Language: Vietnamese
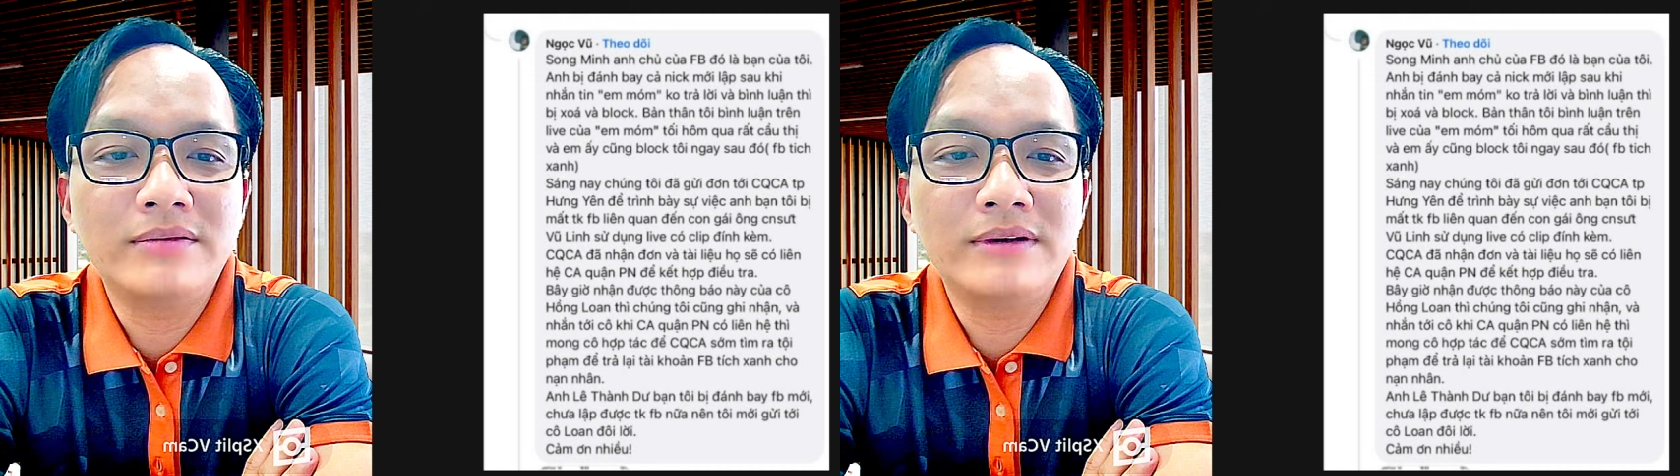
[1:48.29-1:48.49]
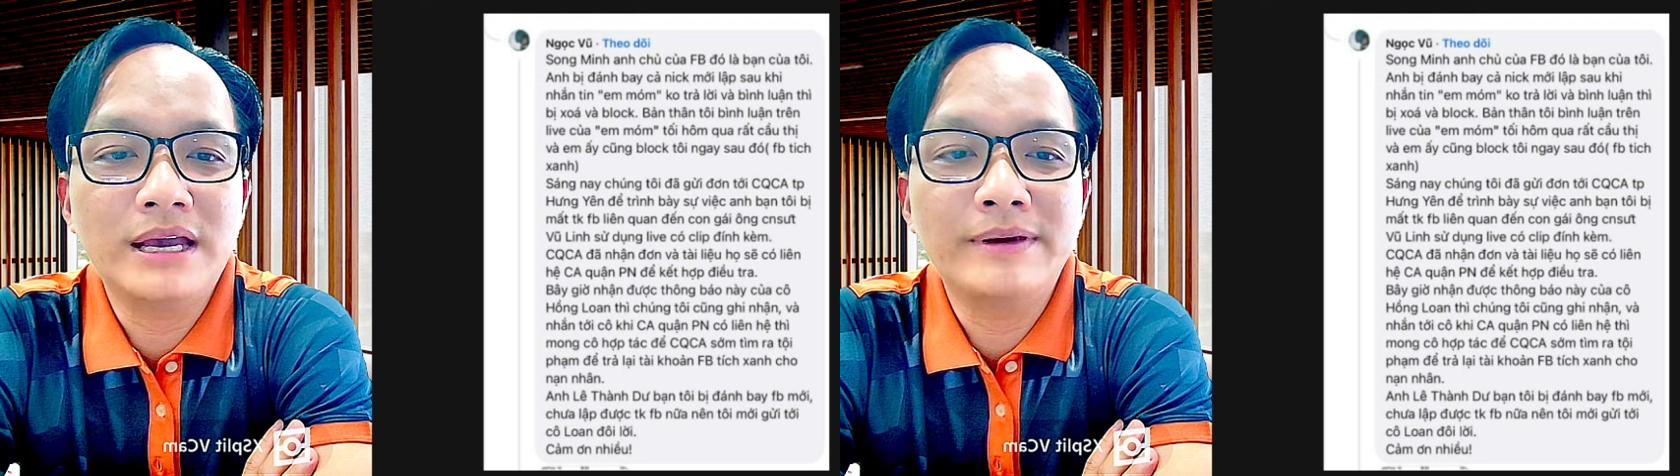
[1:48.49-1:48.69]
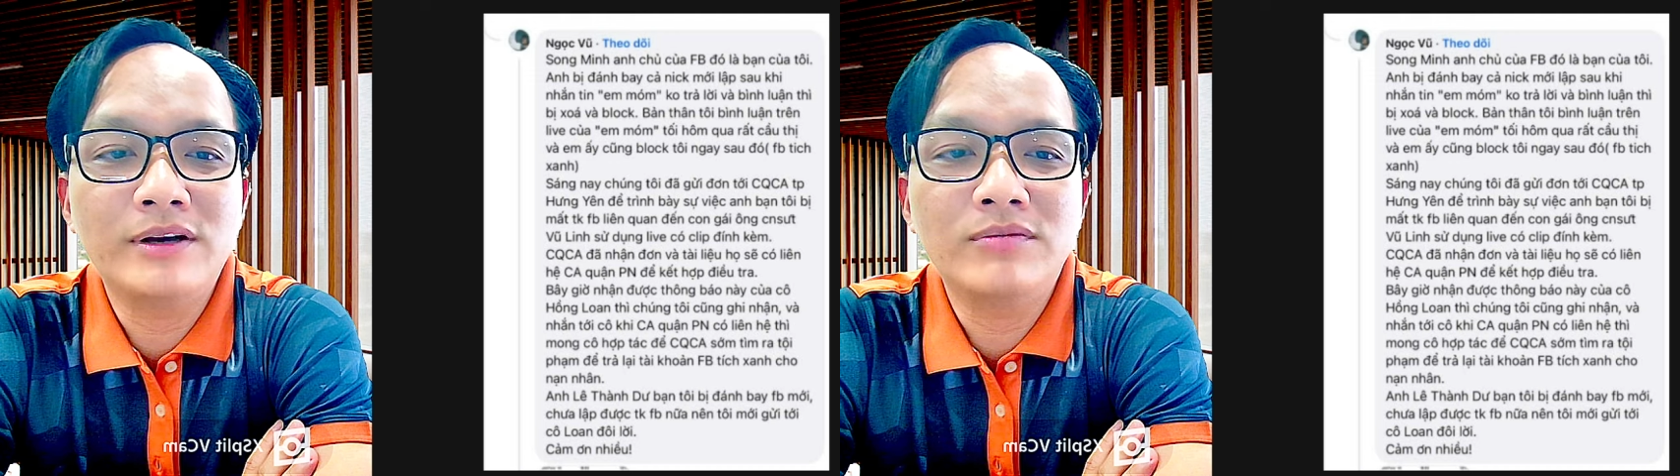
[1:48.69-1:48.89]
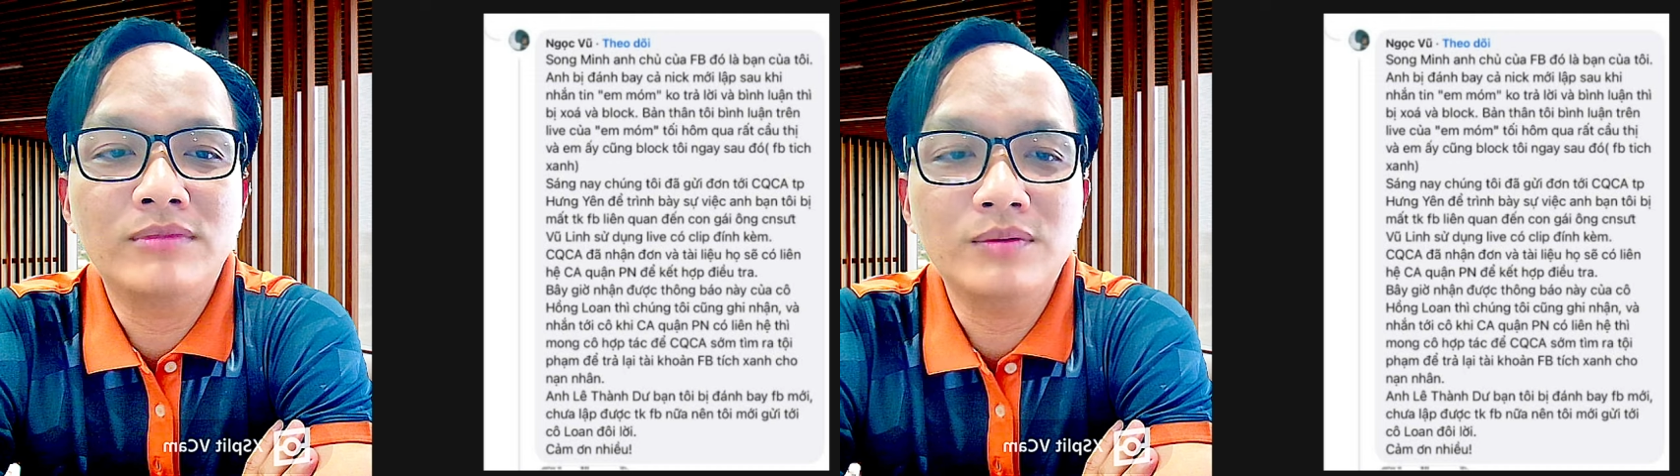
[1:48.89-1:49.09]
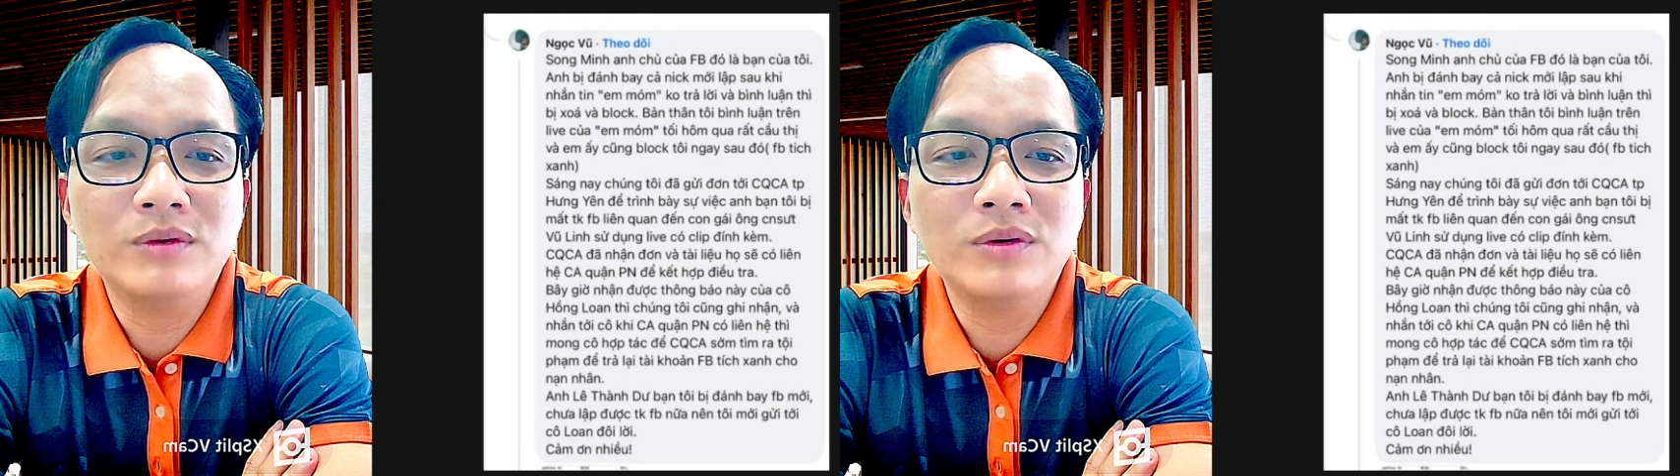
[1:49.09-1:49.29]
và em ấy cũng
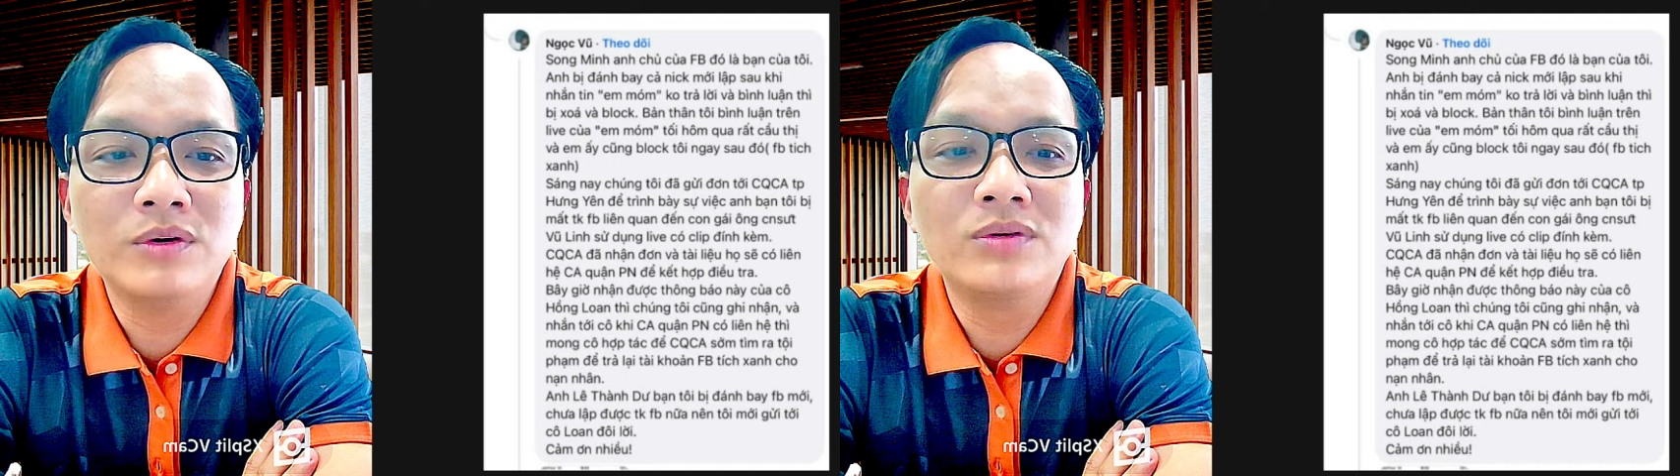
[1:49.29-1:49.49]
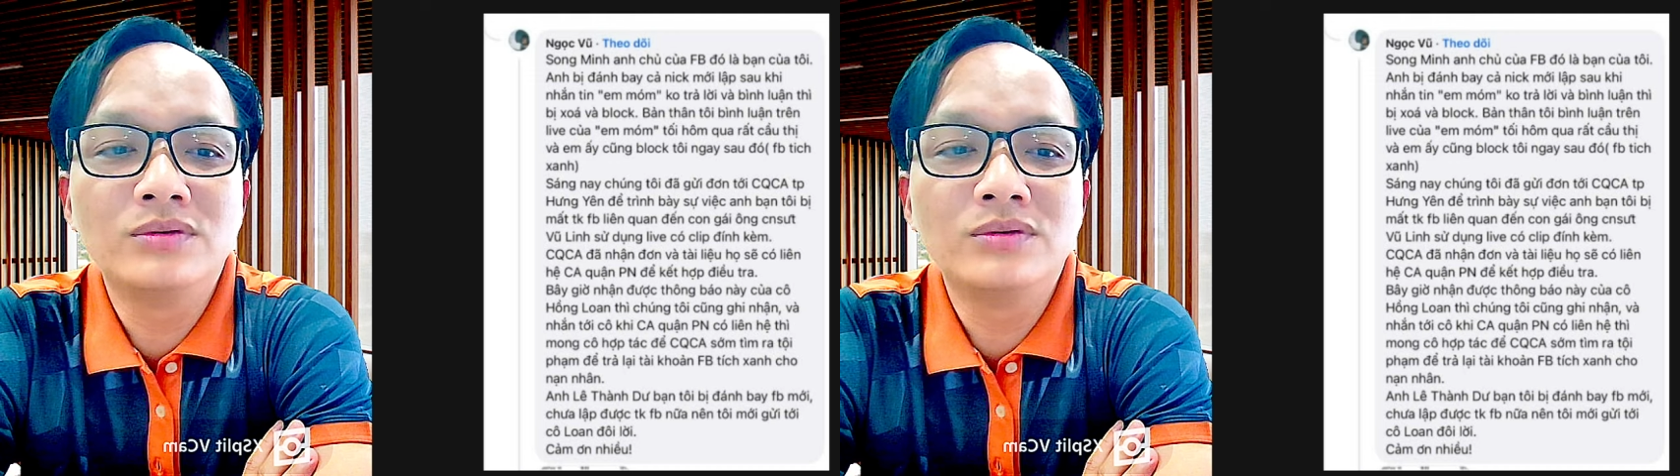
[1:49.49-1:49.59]
block tôi luôn